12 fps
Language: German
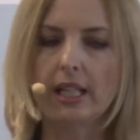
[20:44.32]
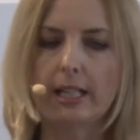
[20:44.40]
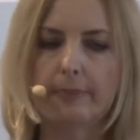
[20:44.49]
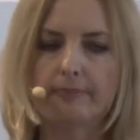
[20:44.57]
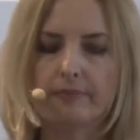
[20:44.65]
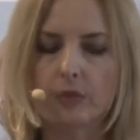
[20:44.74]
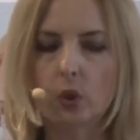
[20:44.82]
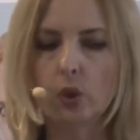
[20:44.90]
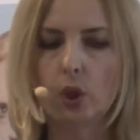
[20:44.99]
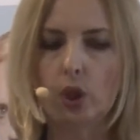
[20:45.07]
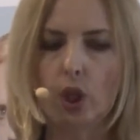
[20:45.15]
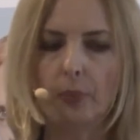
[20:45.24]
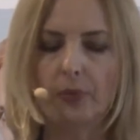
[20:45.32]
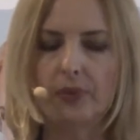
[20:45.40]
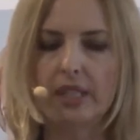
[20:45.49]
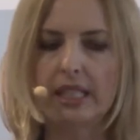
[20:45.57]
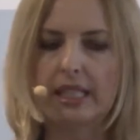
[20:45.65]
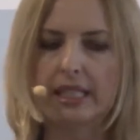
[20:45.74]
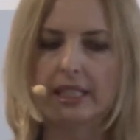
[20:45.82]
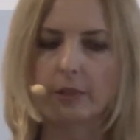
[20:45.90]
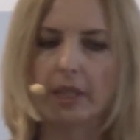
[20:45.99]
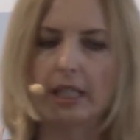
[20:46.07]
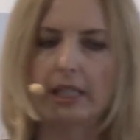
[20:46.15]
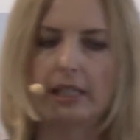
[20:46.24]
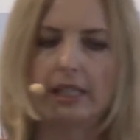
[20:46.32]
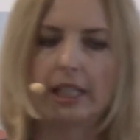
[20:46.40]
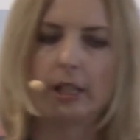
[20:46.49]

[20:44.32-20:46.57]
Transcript: haben und klopfen Sie sich mal